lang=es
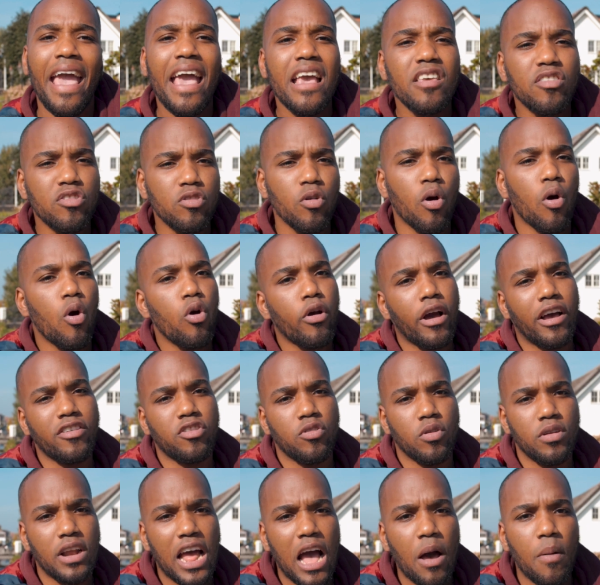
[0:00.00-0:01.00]
Esto
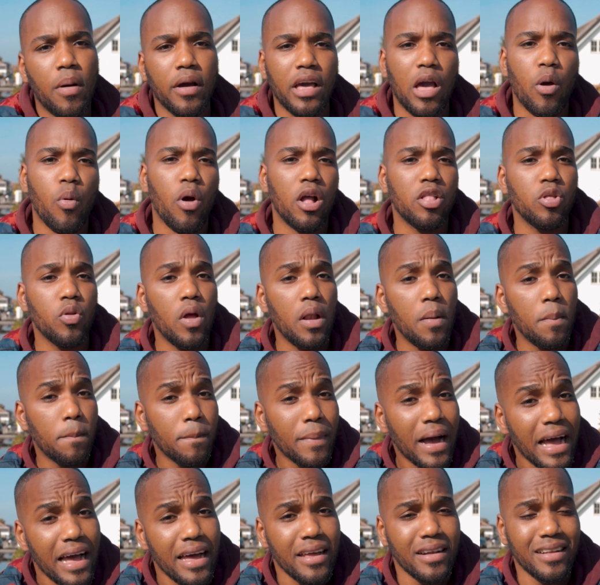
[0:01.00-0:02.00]
ocasionaba que cuando el
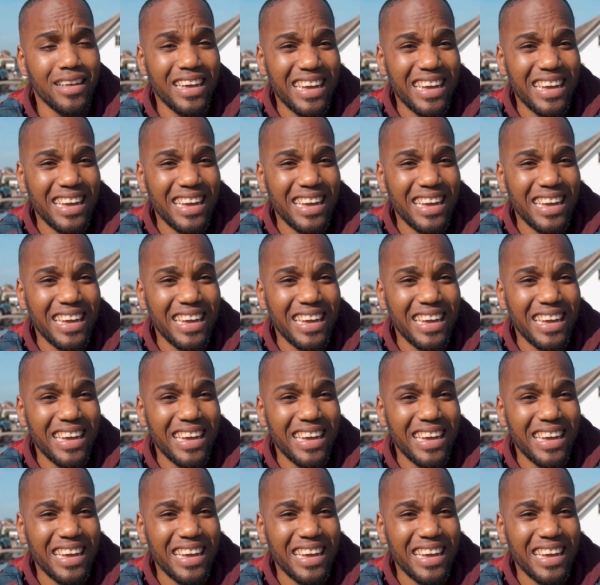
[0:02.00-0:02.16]
mar